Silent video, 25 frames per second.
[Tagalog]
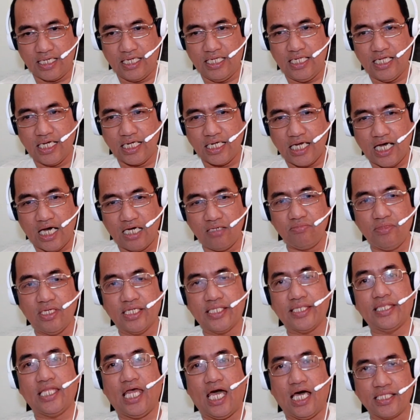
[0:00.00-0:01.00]

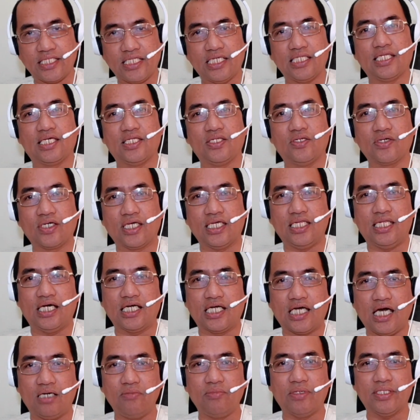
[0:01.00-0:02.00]
ginagamit natin, ano,
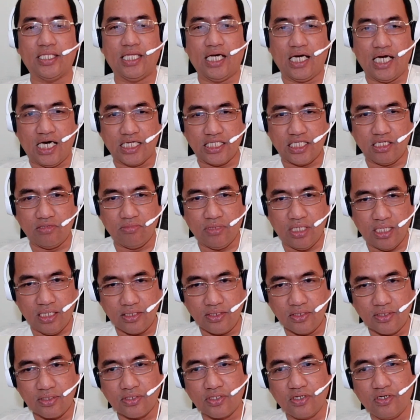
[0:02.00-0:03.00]
ginagamit ng ating mga
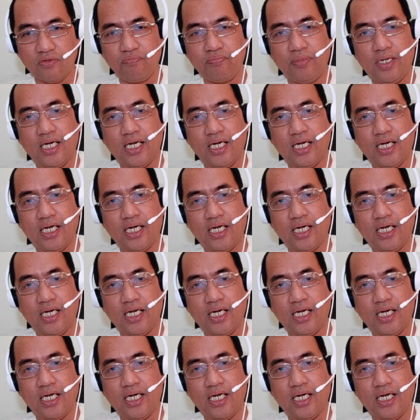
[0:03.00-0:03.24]
guro